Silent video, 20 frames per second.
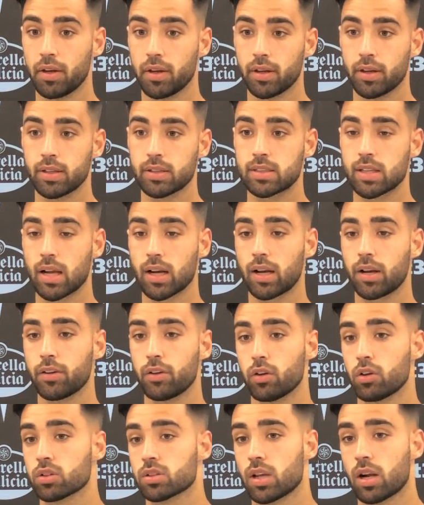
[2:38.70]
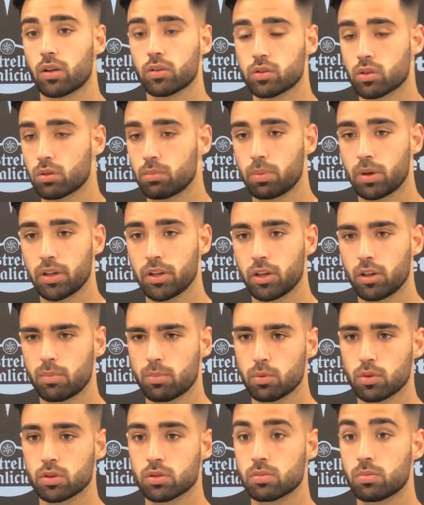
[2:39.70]
Y salga yo, salga otro compañero,
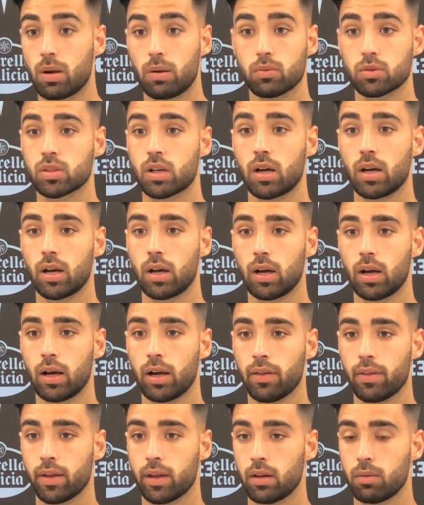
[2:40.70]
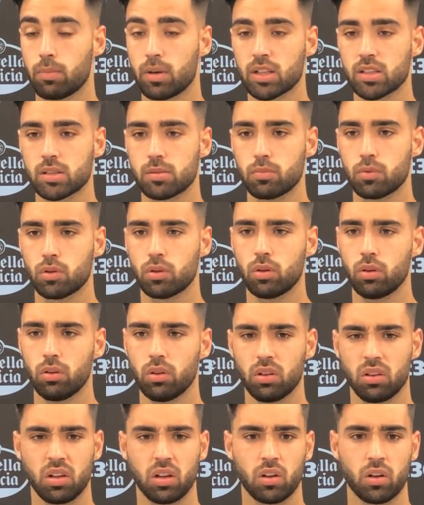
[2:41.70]
pues vamos a, dar el máximo.
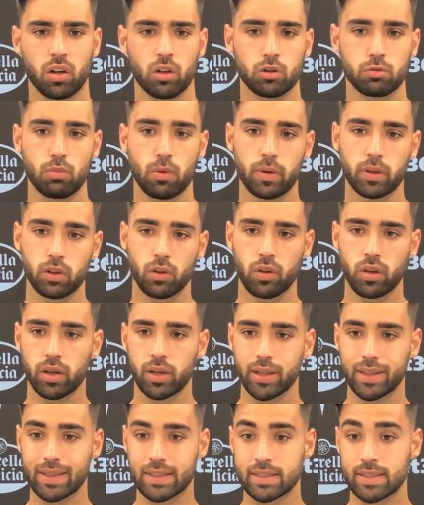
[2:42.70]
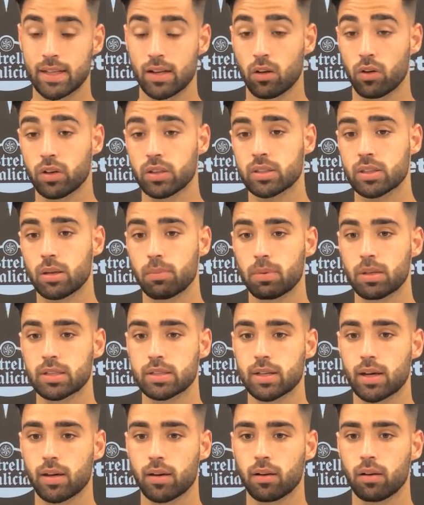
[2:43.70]
Creo que no es momento de, ser egoísta y
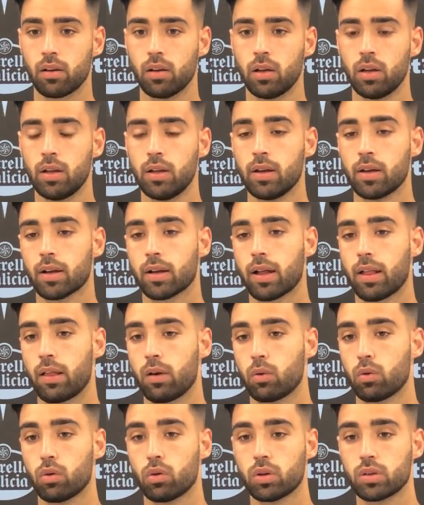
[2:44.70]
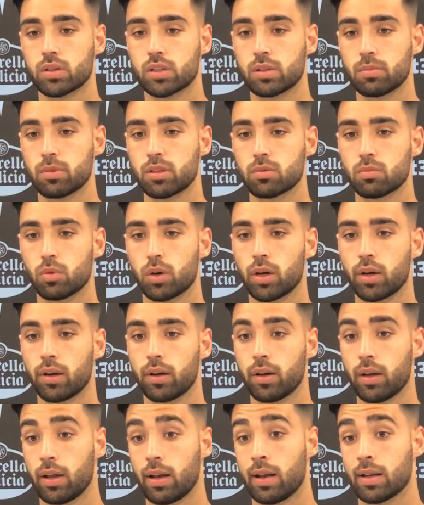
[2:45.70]
pensar cada uno en sí mismo
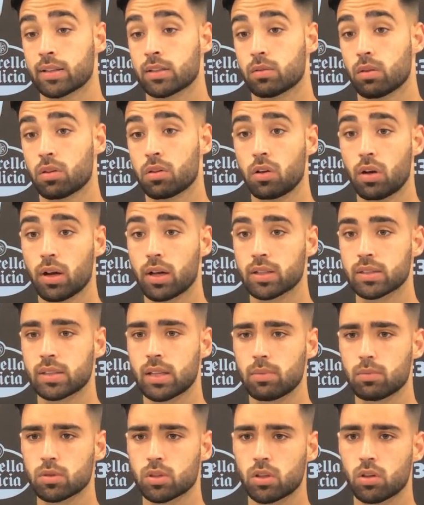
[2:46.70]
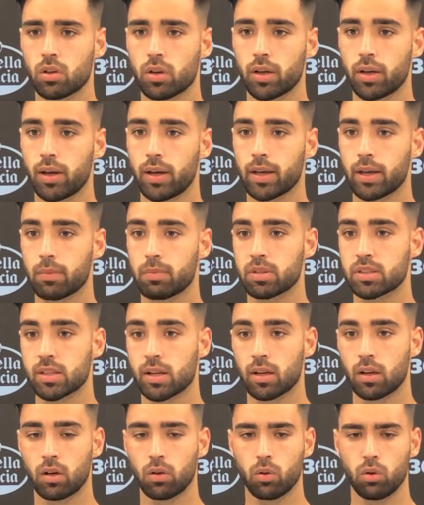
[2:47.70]
en, la situación en la que estamos. Creo que hay que
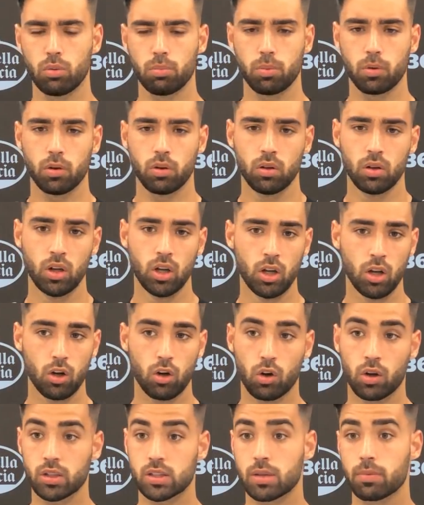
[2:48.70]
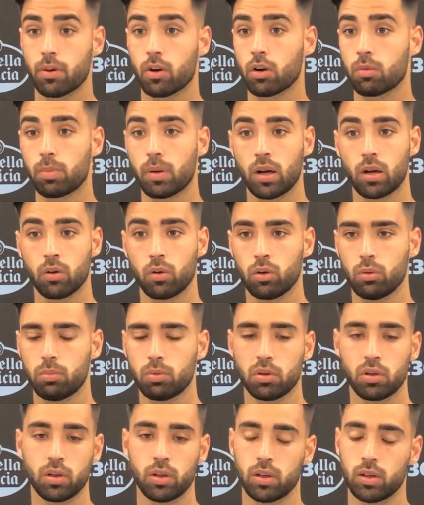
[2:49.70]
pensar en el grupo, lo que sea mejor para el
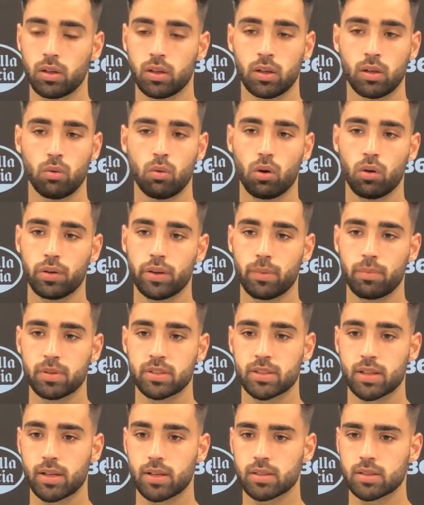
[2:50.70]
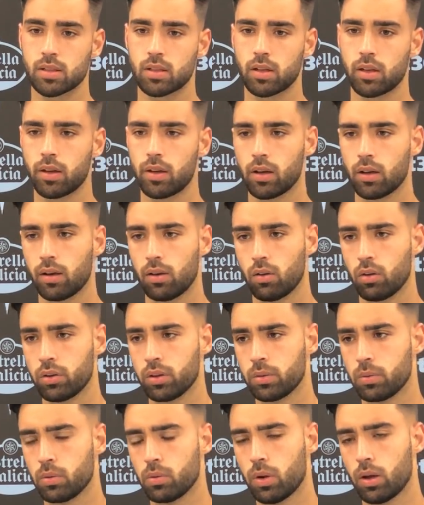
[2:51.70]
grupo y, luego ya pensarás en lo
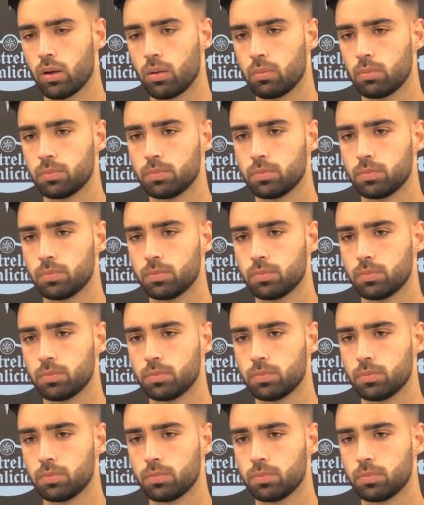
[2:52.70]
individual.